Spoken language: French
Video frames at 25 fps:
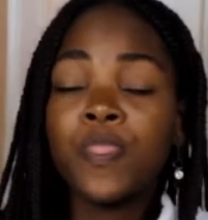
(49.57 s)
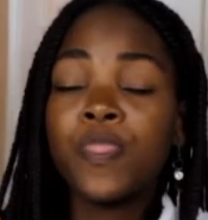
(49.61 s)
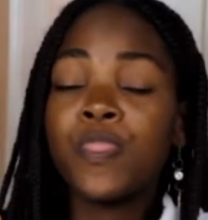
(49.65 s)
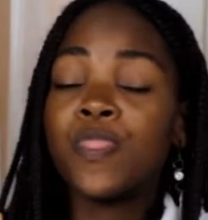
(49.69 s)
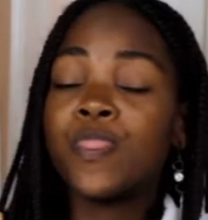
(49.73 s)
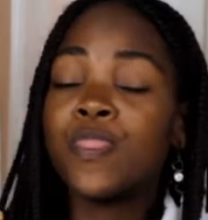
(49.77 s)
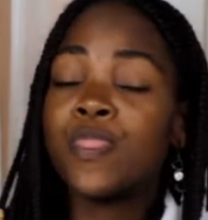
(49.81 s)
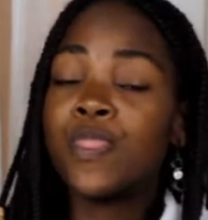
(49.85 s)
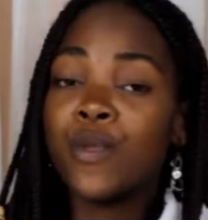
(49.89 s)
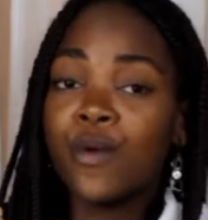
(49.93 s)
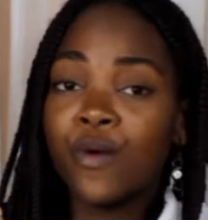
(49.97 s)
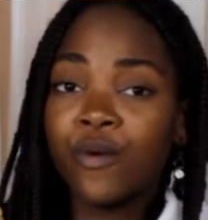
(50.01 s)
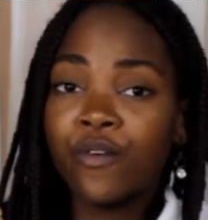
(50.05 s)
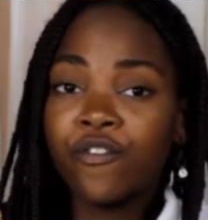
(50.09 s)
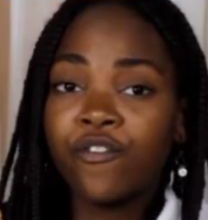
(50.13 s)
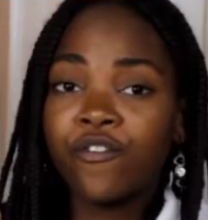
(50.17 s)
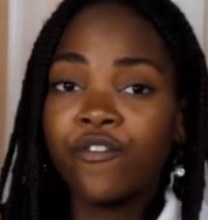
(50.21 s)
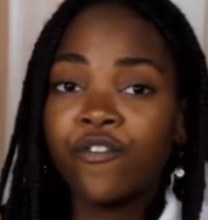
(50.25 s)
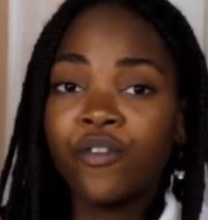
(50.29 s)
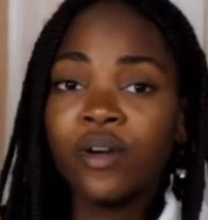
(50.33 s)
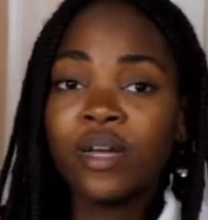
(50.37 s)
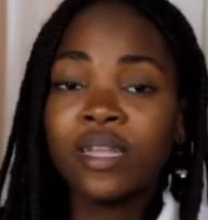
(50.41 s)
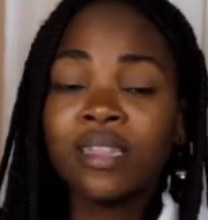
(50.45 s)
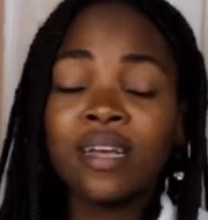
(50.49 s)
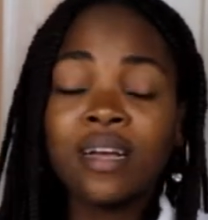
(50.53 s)
9. Faut
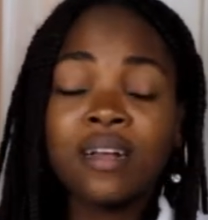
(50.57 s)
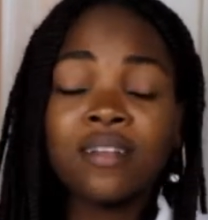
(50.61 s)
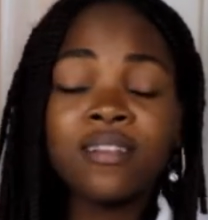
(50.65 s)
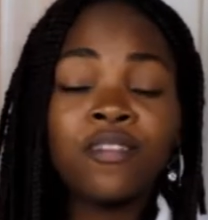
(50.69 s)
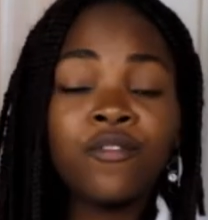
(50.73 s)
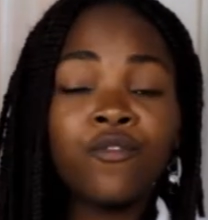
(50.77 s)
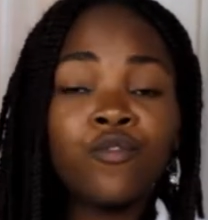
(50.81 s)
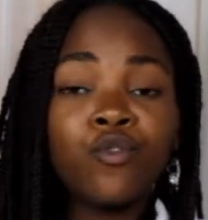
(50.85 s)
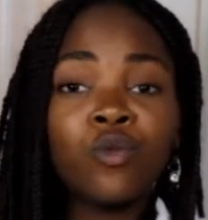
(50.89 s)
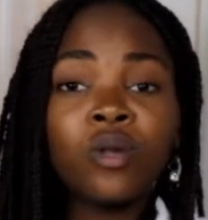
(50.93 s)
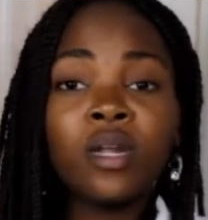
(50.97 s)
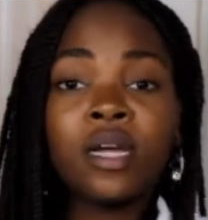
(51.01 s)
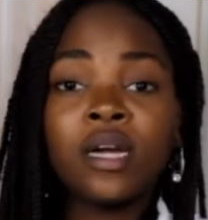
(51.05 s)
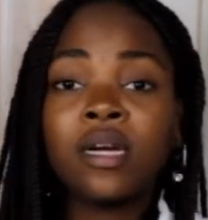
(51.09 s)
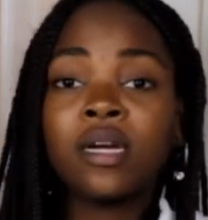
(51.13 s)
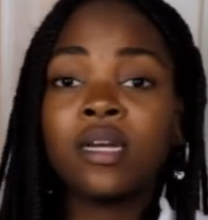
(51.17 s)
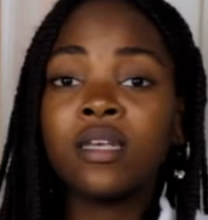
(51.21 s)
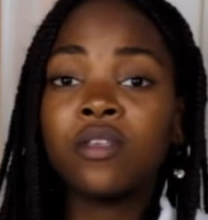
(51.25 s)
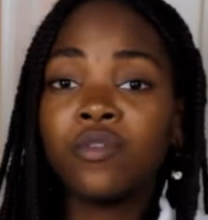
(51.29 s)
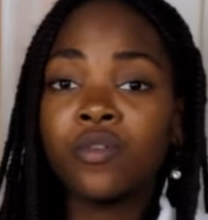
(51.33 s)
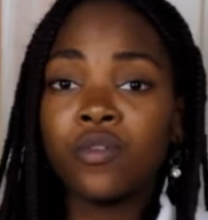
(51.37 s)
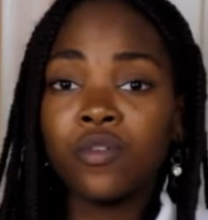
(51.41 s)
être actif sur les réseaux